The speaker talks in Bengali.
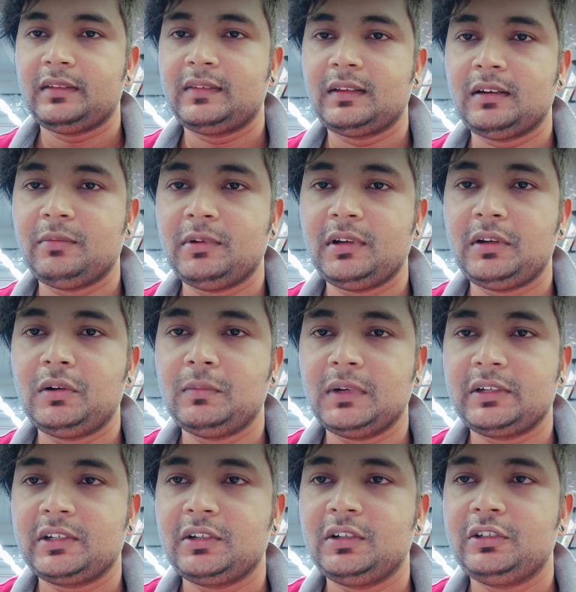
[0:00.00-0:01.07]
আসসালামু আলাইকুম
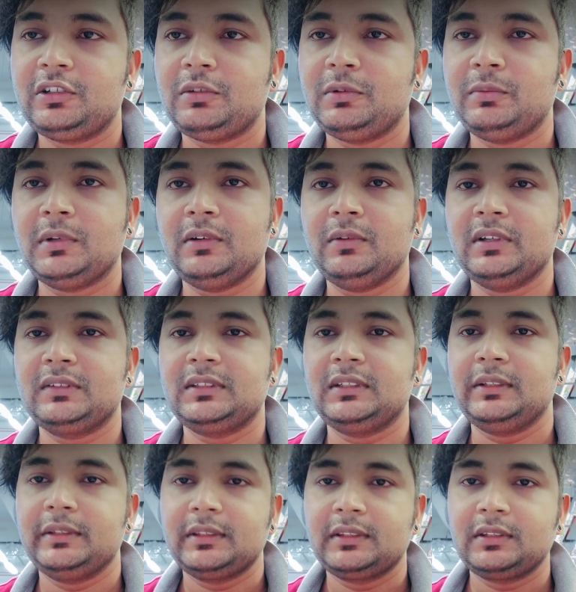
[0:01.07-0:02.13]
আশা করি সবাই ভালো
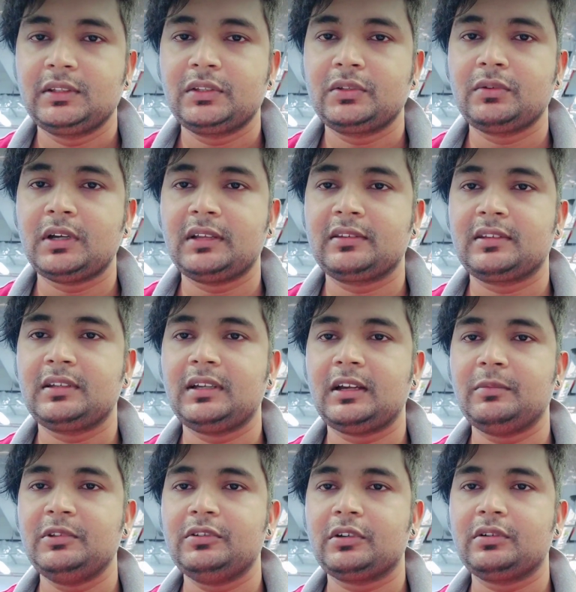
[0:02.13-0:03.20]
আছেন সো আজকে
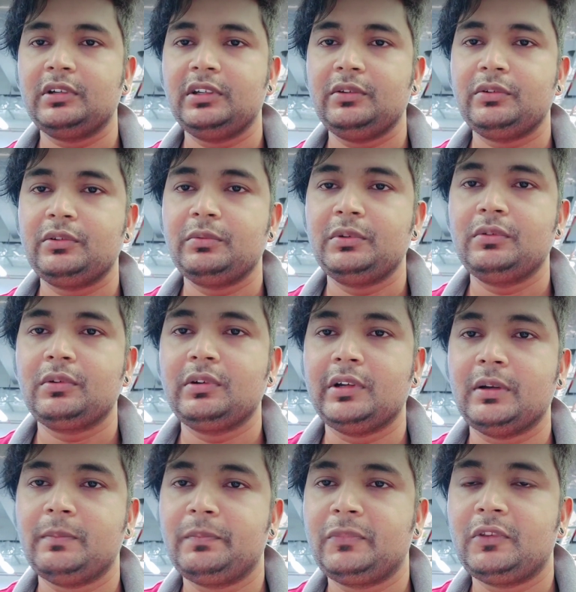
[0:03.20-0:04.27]
আমি যখন ইউটিউবে
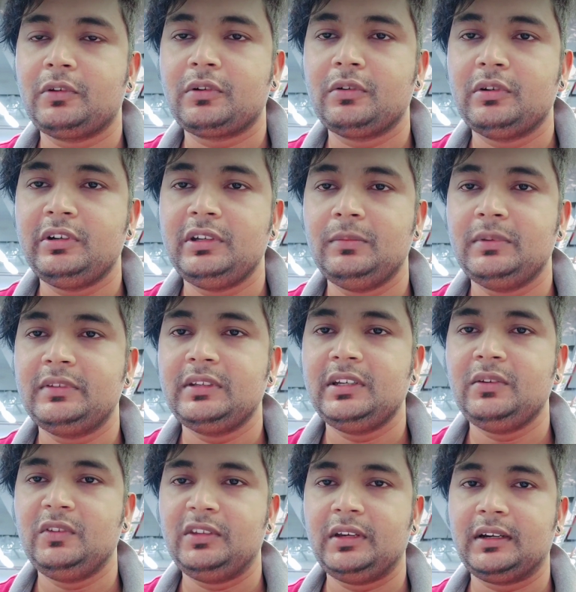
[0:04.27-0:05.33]
ঢুকলাম তখন ডিবিসি
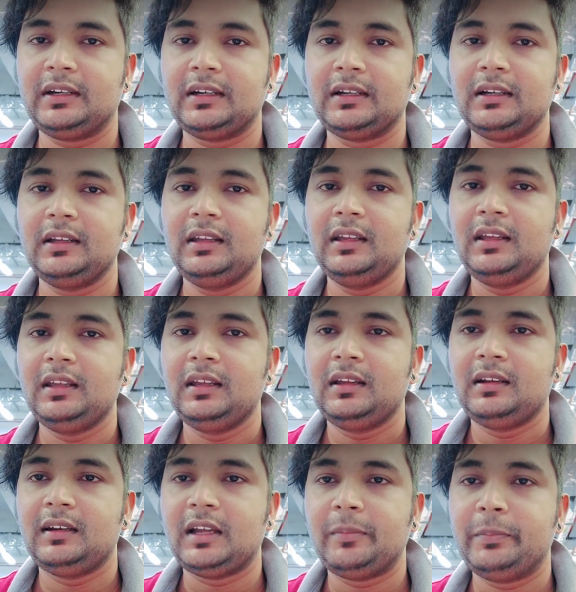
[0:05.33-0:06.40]
নিউজের একটা
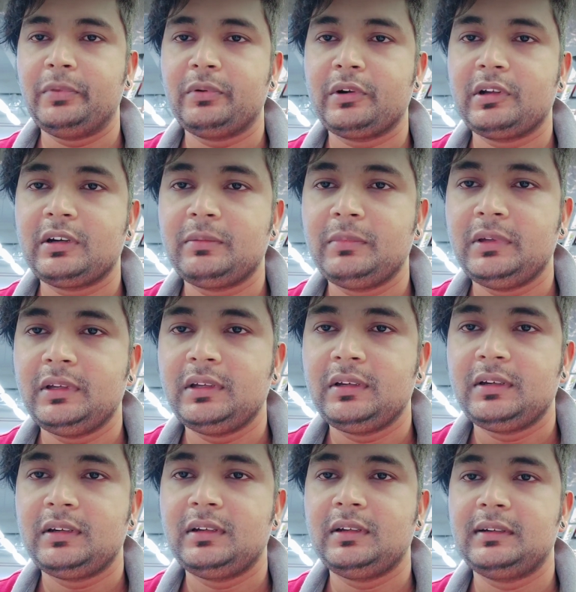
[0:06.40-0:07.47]
লাইভ প্রোগ্রামে
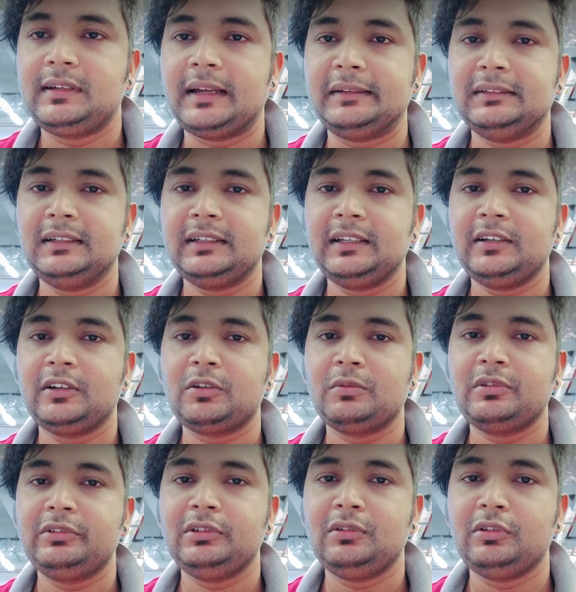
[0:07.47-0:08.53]
টাইটেলটা
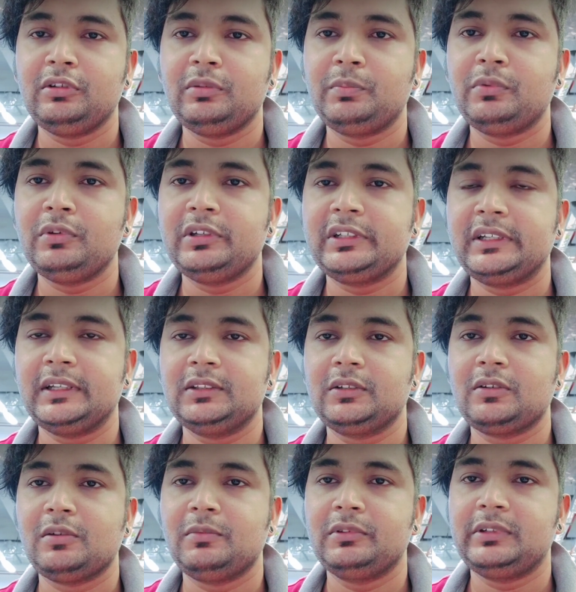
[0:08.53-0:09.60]
এরকম ছিল যে পুলিশকে এত
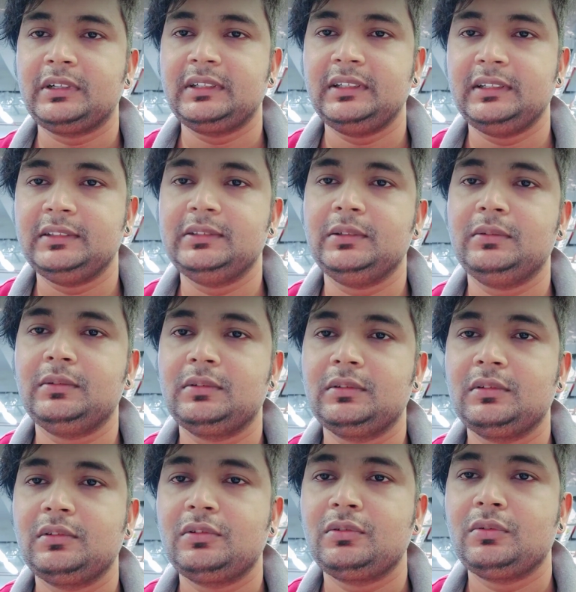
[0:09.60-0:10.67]
ক্ষমতা কে দিল
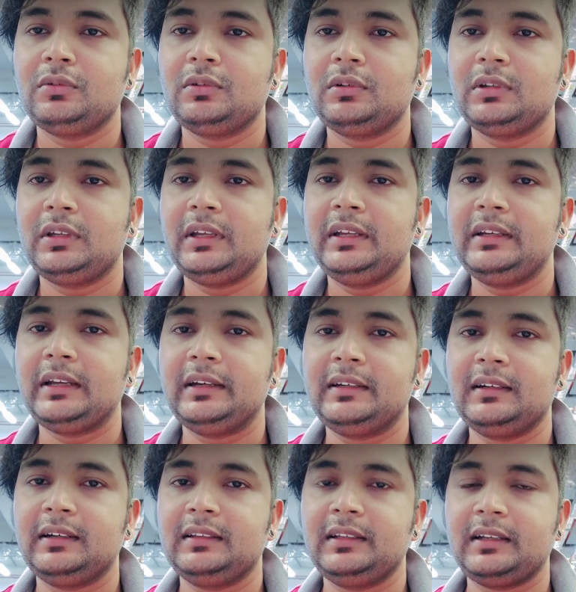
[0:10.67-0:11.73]
সো এই
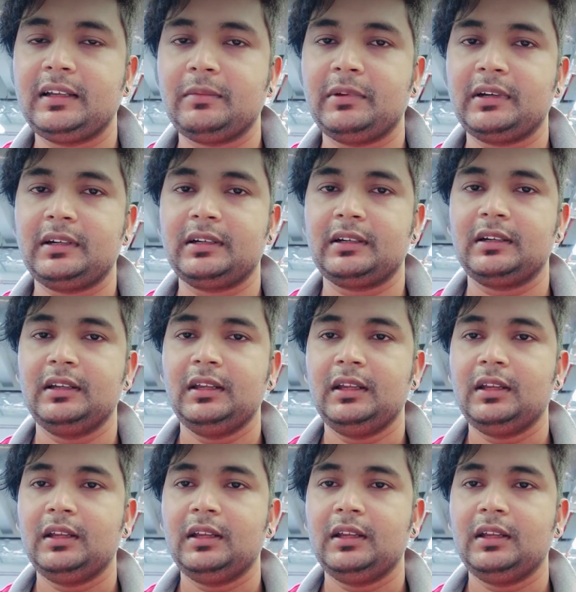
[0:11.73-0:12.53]
টাইটেলটা দেখে আমার একটা